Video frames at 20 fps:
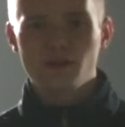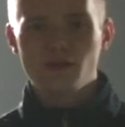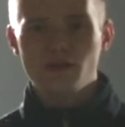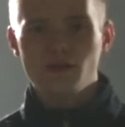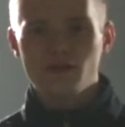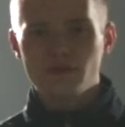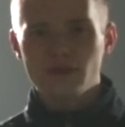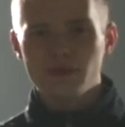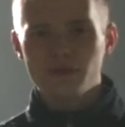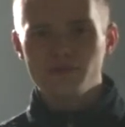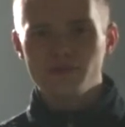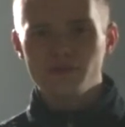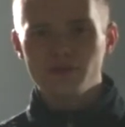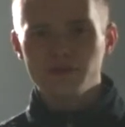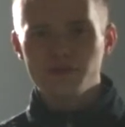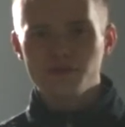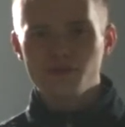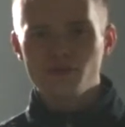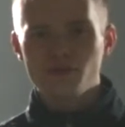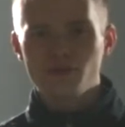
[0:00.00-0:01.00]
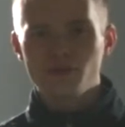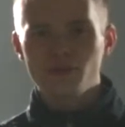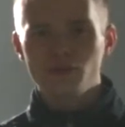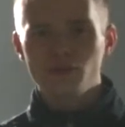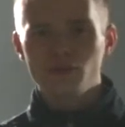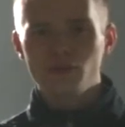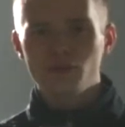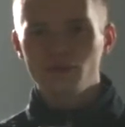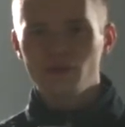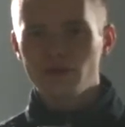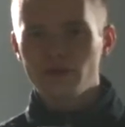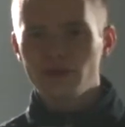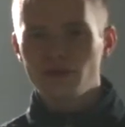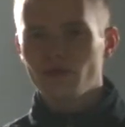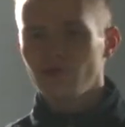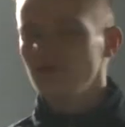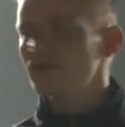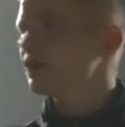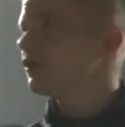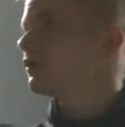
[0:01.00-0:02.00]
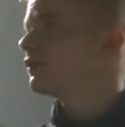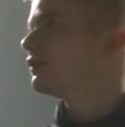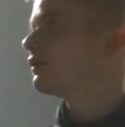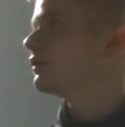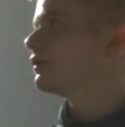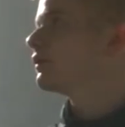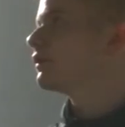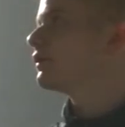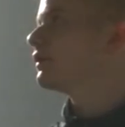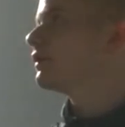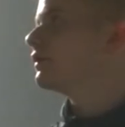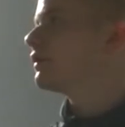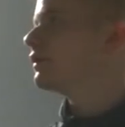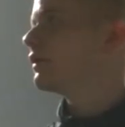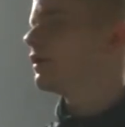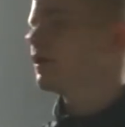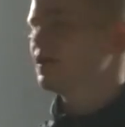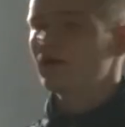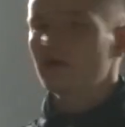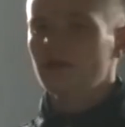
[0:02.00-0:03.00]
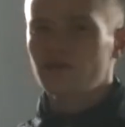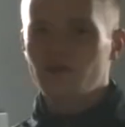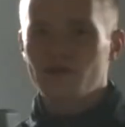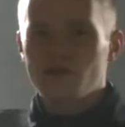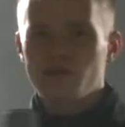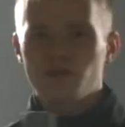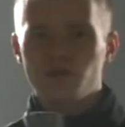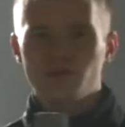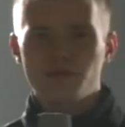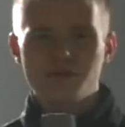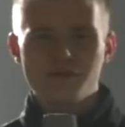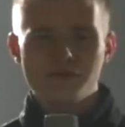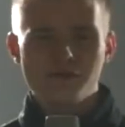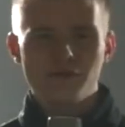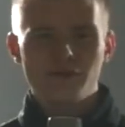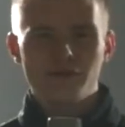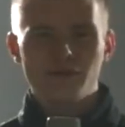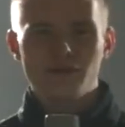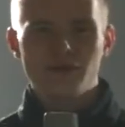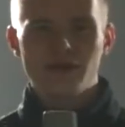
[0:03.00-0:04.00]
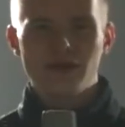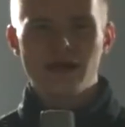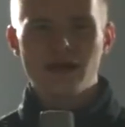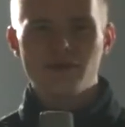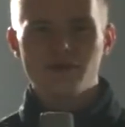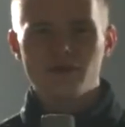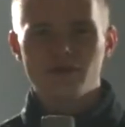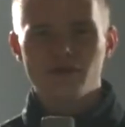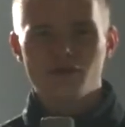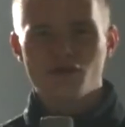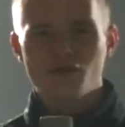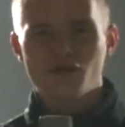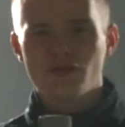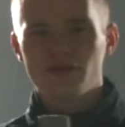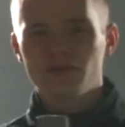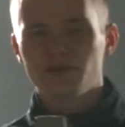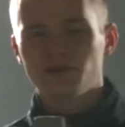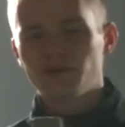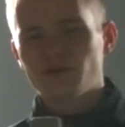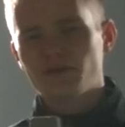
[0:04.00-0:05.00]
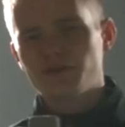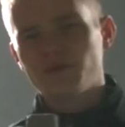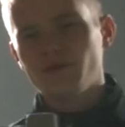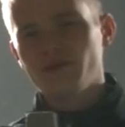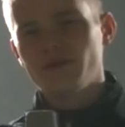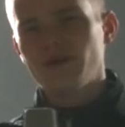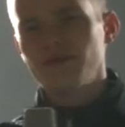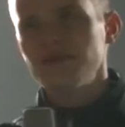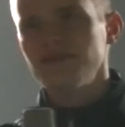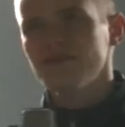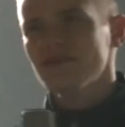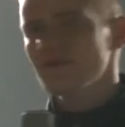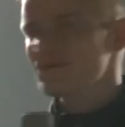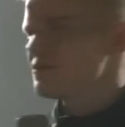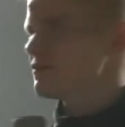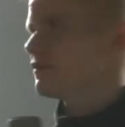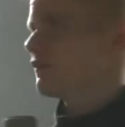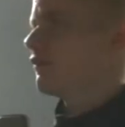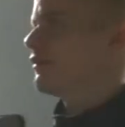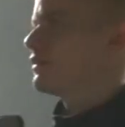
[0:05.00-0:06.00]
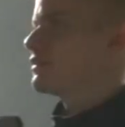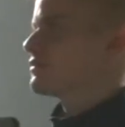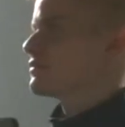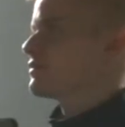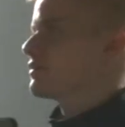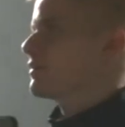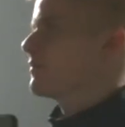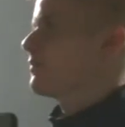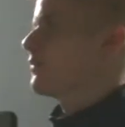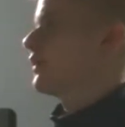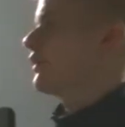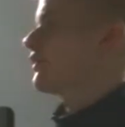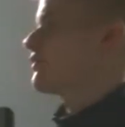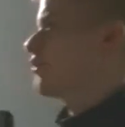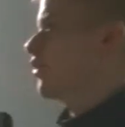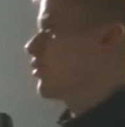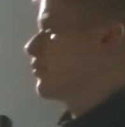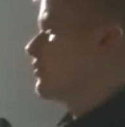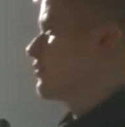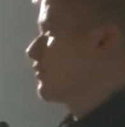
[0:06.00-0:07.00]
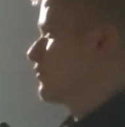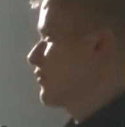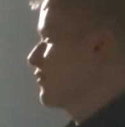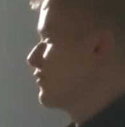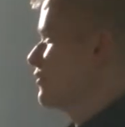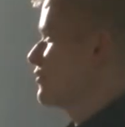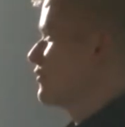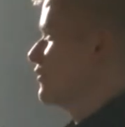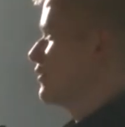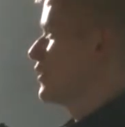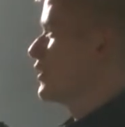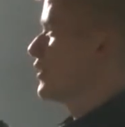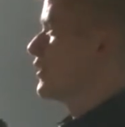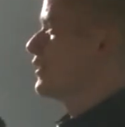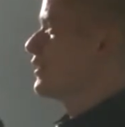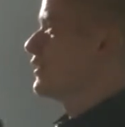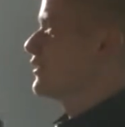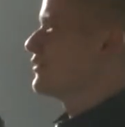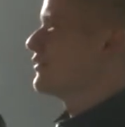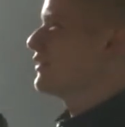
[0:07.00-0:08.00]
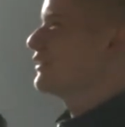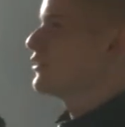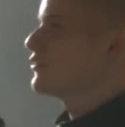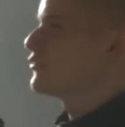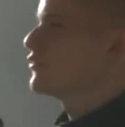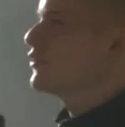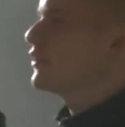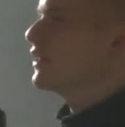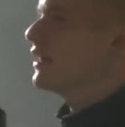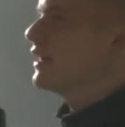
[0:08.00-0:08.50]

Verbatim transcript: Witamy w kolejnym odcinku na gorąco. I Przemysław e, Gawin. Dzisiaj Drutek z zremisowała z Zogomien Sosnowiec 2 e, do 2.